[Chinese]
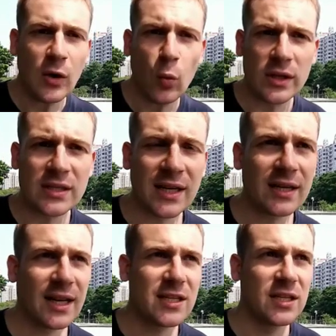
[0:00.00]
文章、
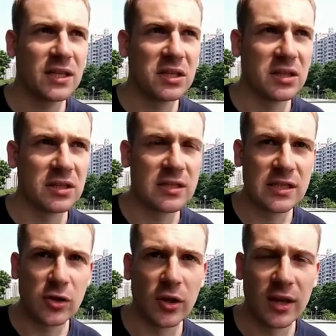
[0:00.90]
哪些呃
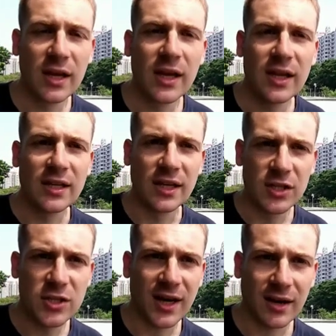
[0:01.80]
资源，你
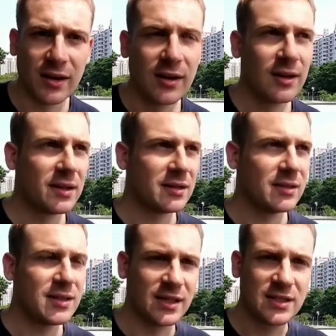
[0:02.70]
很想
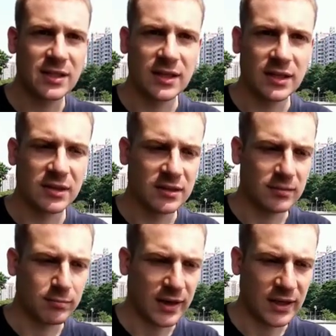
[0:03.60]
这样子呃
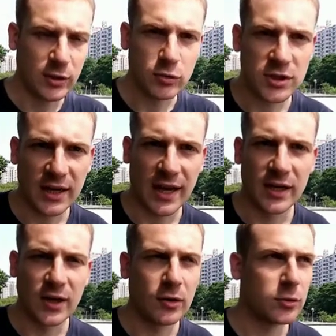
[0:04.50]
把它录下来，
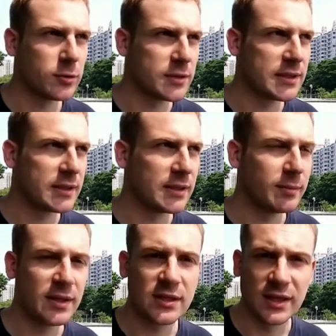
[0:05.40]
然后就是
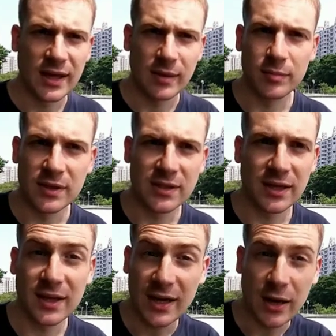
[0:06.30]
变成一个 MP3，
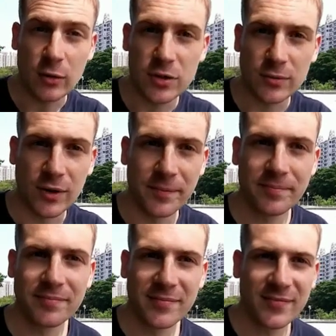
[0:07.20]
你可以告诉我。
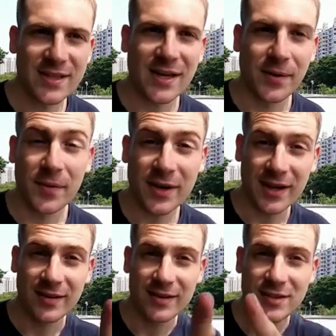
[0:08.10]
非常
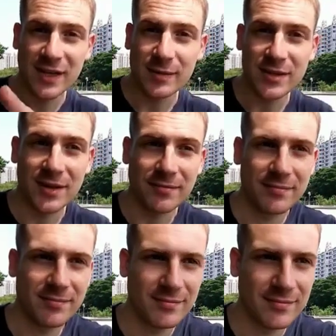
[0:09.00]
好，OK，下个影片见。